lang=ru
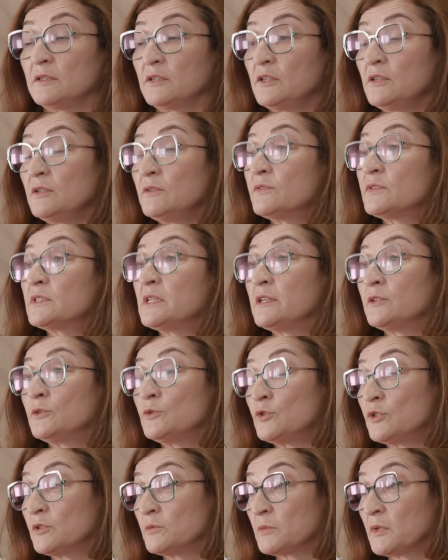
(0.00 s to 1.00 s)
И в
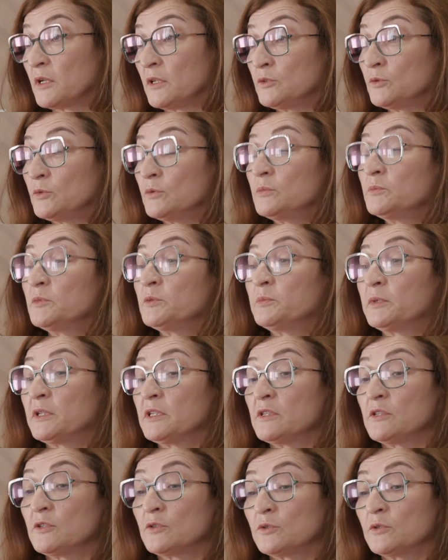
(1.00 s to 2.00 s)
следующем году мы
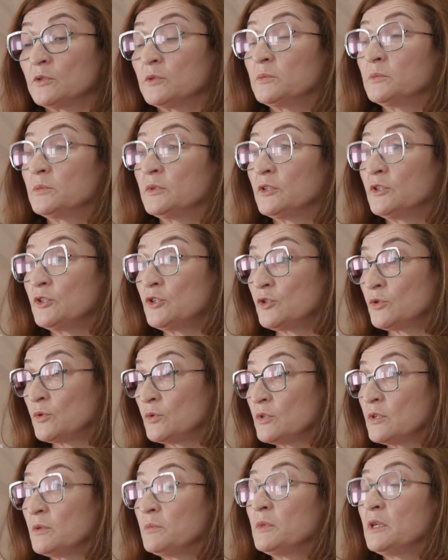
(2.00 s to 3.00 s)
планируем
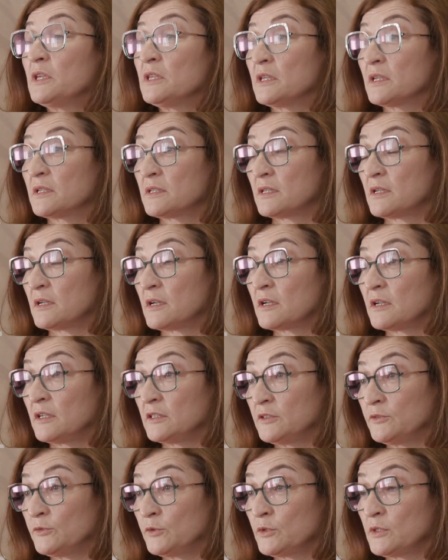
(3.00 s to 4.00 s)
еще не менее
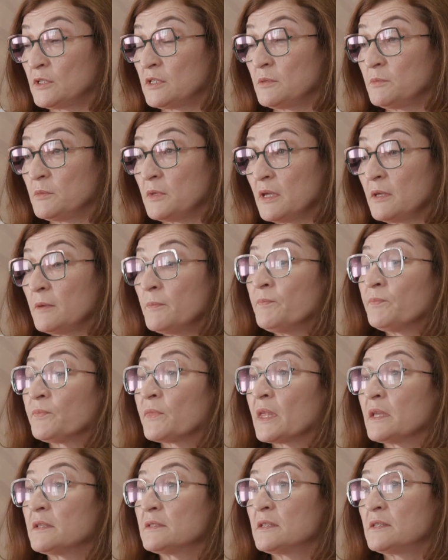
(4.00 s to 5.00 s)
42 семей
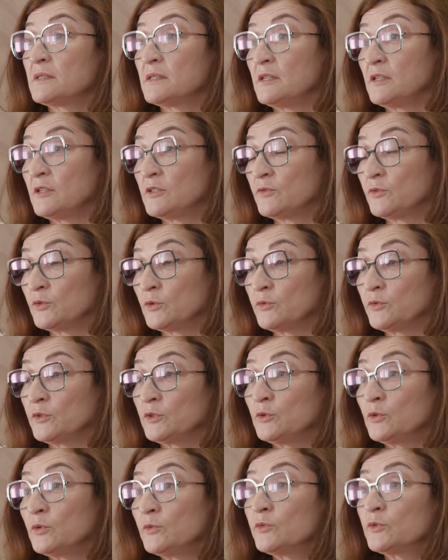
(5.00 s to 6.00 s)
заселить в
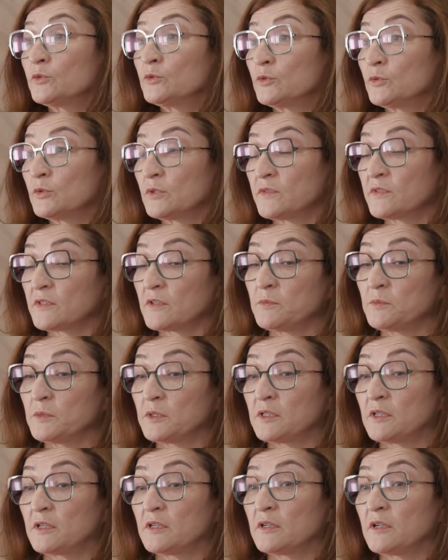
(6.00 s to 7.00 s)
новый дом в Кутузовском
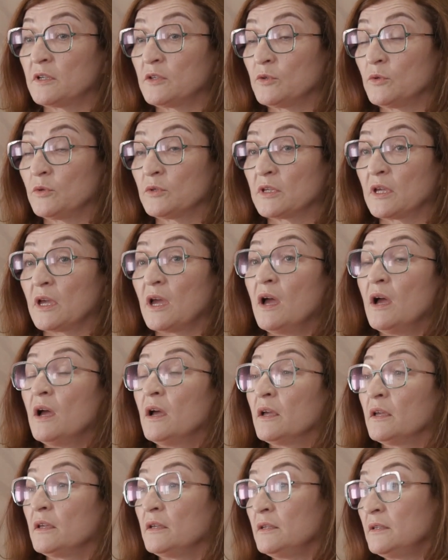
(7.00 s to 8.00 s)
микрорайоне.
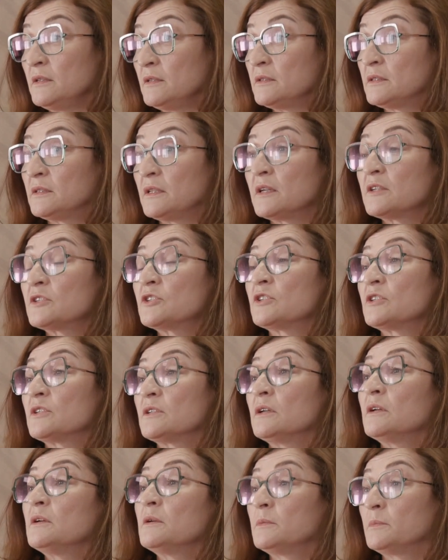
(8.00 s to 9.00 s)
И
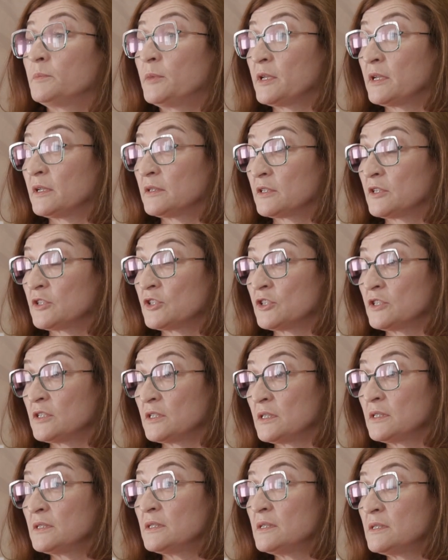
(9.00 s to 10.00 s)
также порядка
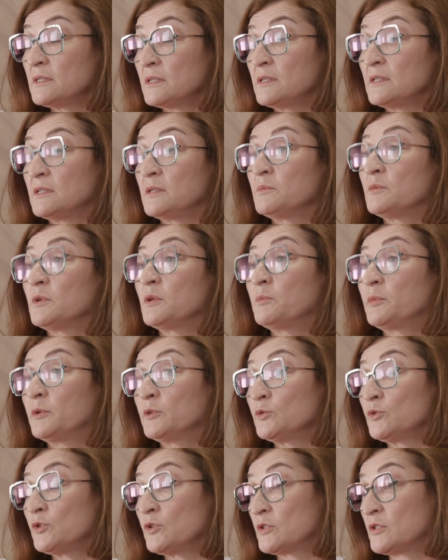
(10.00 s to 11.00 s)
60 семей
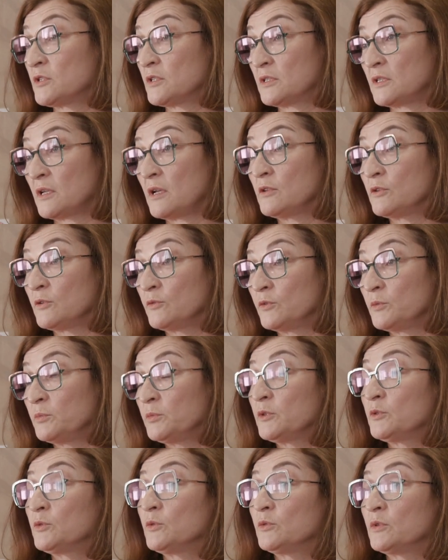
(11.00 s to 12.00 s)
получат социальную
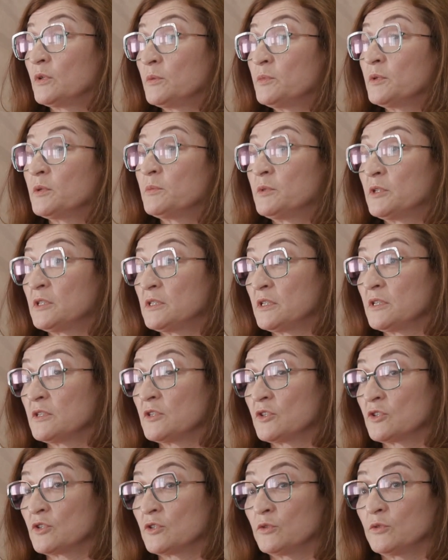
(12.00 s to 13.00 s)
выплату на
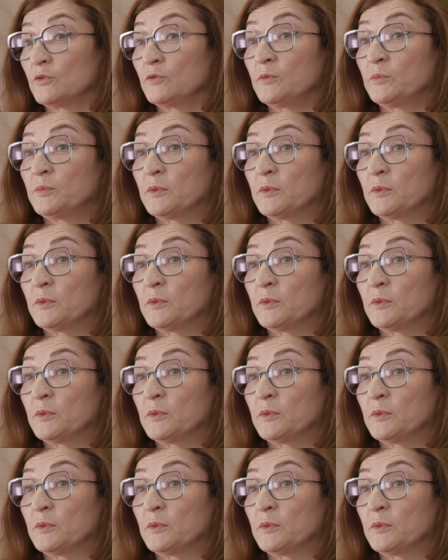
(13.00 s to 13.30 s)
приобретение жилого